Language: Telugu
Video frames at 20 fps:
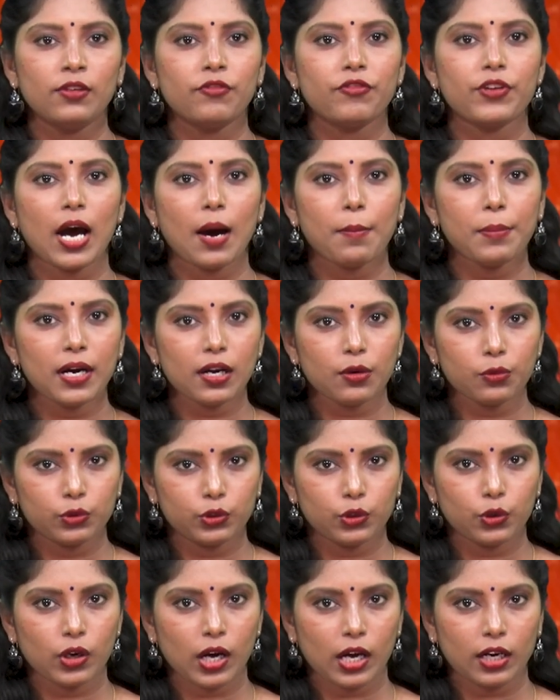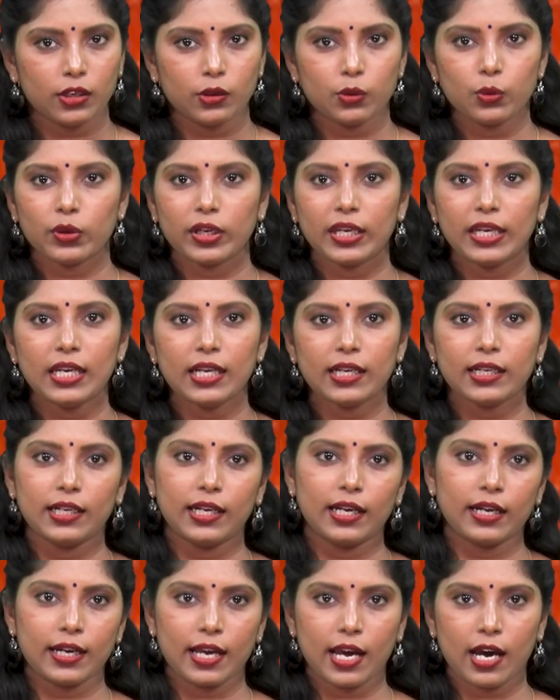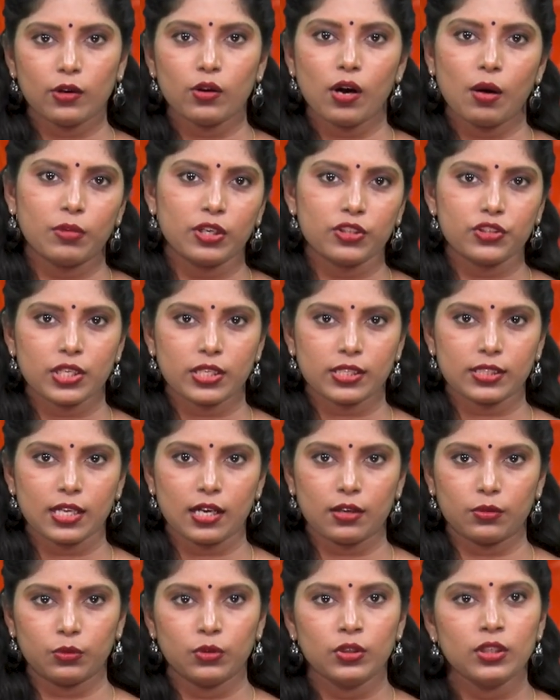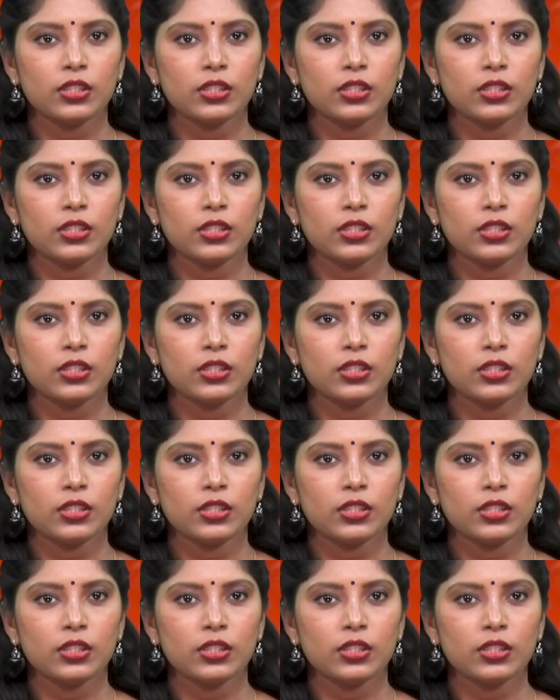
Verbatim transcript: వ్యాపార ఉద్యోగాలలో కీలక నిర్ణయాలు అమలు చేస్తారు